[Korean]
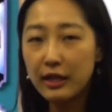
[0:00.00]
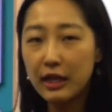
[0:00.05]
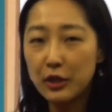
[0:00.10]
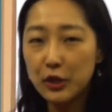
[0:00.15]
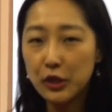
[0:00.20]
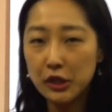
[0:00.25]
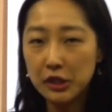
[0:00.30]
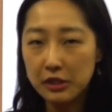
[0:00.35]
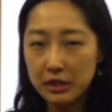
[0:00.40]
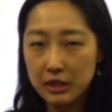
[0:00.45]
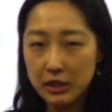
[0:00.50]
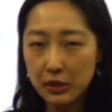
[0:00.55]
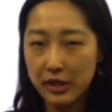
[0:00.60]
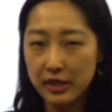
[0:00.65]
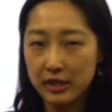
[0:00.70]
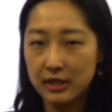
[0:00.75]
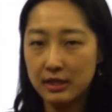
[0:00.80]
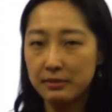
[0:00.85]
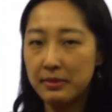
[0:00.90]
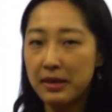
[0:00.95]
단어 근처에
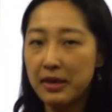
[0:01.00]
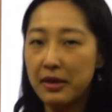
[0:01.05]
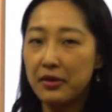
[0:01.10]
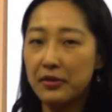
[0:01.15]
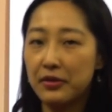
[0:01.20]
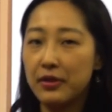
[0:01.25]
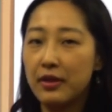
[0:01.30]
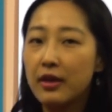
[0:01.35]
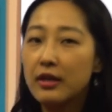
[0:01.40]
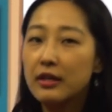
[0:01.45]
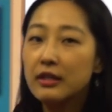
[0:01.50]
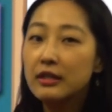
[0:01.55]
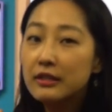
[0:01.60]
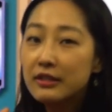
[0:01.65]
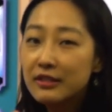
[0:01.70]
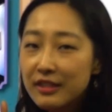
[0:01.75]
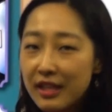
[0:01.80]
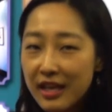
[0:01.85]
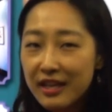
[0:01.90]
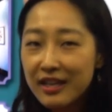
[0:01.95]
있으면
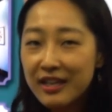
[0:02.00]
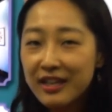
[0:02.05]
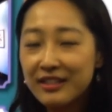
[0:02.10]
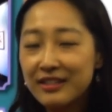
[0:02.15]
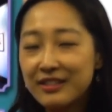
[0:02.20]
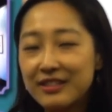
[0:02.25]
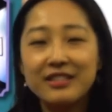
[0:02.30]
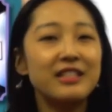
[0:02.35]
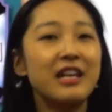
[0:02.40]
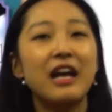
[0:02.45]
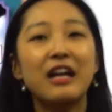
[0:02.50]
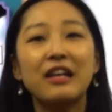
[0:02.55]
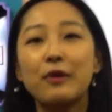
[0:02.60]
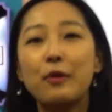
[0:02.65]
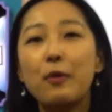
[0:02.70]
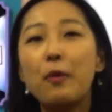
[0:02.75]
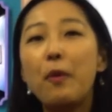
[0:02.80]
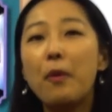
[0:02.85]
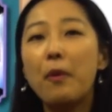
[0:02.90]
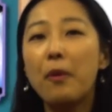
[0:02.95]
은행이란 뜻이
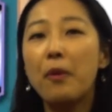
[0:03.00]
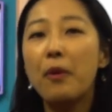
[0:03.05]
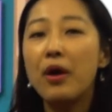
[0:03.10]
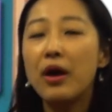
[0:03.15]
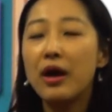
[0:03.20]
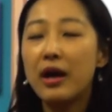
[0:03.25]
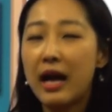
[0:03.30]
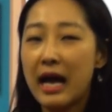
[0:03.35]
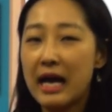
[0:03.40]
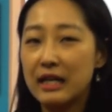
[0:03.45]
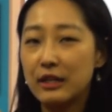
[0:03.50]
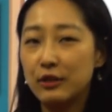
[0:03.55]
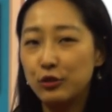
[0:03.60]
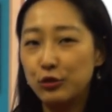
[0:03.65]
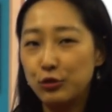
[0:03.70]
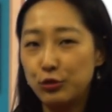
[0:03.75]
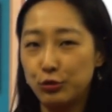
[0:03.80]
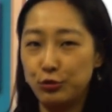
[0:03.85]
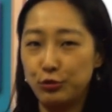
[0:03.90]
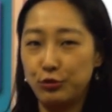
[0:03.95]
아니고
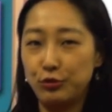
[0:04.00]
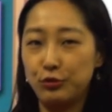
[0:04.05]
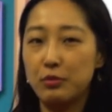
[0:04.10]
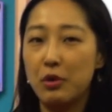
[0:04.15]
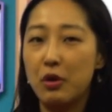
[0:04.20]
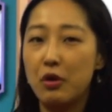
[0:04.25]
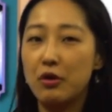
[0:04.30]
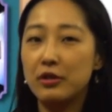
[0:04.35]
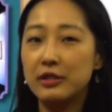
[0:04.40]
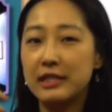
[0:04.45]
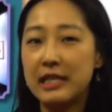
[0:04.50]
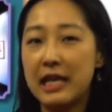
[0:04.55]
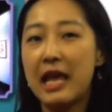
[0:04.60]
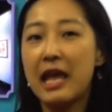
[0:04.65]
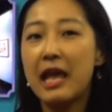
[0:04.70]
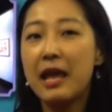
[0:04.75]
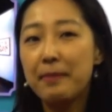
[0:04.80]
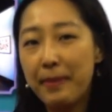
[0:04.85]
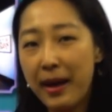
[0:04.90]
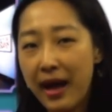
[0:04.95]
강둑, 뭐
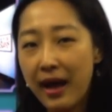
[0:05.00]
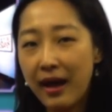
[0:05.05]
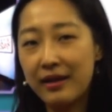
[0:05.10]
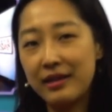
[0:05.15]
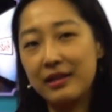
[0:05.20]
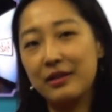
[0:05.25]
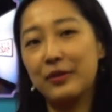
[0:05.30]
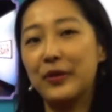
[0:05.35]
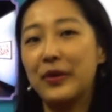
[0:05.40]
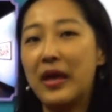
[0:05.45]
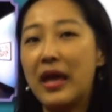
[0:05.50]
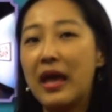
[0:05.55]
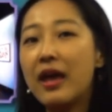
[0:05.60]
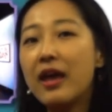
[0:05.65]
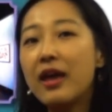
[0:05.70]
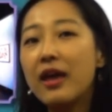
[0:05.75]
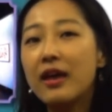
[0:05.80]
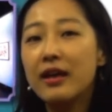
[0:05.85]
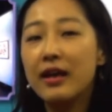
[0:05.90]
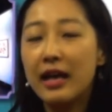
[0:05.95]
제방
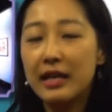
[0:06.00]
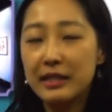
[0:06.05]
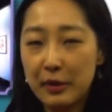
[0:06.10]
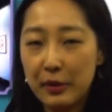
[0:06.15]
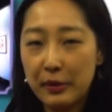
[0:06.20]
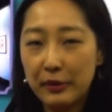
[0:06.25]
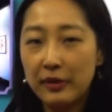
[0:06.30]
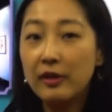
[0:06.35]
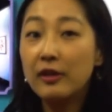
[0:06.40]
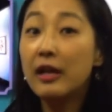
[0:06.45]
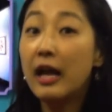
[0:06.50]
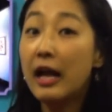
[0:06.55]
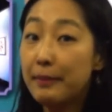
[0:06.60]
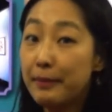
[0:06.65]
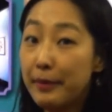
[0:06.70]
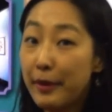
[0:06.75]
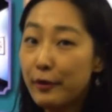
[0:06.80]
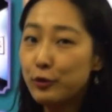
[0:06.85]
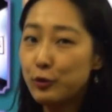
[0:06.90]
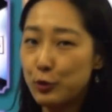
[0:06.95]
이렇게 해석을
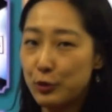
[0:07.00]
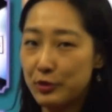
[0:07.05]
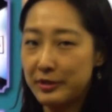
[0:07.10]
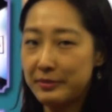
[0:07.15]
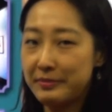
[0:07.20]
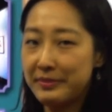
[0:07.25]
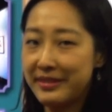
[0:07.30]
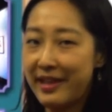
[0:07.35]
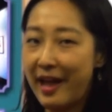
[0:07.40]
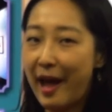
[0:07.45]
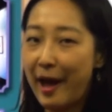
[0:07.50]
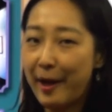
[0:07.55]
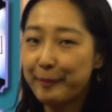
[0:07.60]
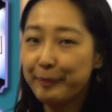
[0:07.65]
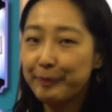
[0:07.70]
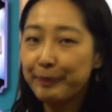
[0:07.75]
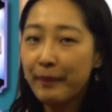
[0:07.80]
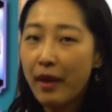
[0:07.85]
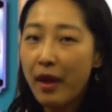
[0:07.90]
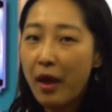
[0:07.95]
하면 좋습니다.
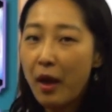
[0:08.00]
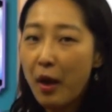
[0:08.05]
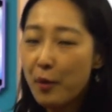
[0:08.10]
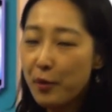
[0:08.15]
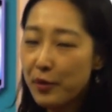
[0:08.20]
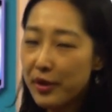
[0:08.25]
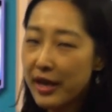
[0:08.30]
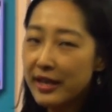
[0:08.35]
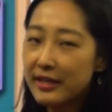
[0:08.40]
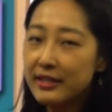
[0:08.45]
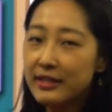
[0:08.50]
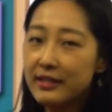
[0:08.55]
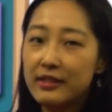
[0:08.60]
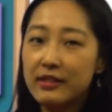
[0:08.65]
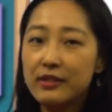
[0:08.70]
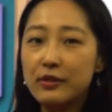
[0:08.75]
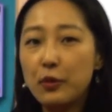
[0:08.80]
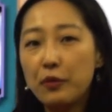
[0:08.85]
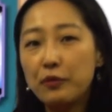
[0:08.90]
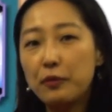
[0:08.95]
Okay, this
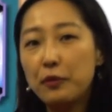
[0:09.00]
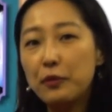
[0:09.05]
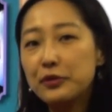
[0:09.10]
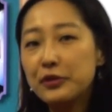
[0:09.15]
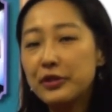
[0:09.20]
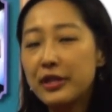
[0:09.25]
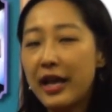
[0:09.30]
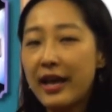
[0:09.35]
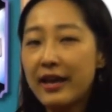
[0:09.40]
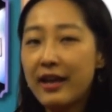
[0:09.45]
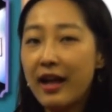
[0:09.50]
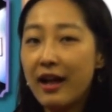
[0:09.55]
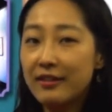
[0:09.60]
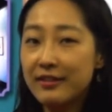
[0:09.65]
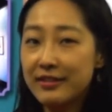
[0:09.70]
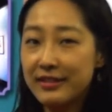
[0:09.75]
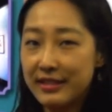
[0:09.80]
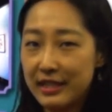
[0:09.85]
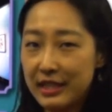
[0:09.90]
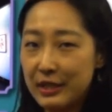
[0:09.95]
is all for today.
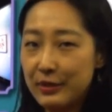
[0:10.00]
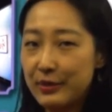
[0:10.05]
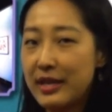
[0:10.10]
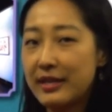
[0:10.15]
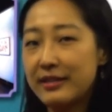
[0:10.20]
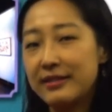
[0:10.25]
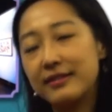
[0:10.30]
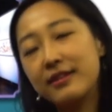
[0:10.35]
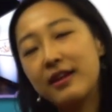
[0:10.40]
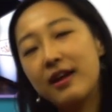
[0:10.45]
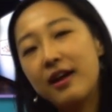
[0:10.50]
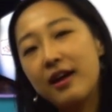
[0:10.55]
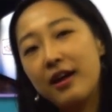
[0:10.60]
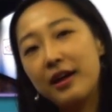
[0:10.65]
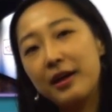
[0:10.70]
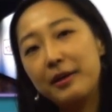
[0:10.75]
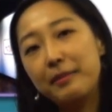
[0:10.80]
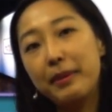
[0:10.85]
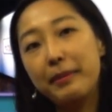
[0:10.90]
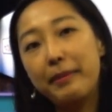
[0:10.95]
I'll see you next
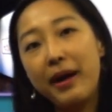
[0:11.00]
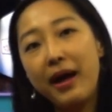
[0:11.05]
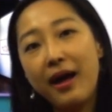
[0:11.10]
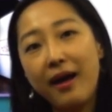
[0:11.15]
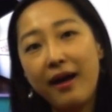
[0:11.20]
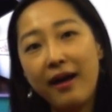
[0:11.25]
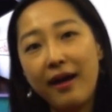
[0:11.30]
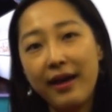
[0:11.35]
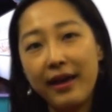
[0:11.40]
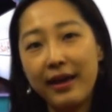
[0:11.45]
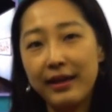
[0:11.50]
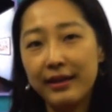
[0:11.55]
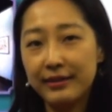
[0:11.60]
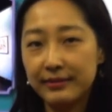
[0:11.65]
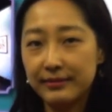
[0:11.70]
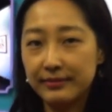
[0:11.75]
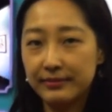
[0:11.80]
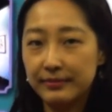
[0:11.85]
time. Bye bye.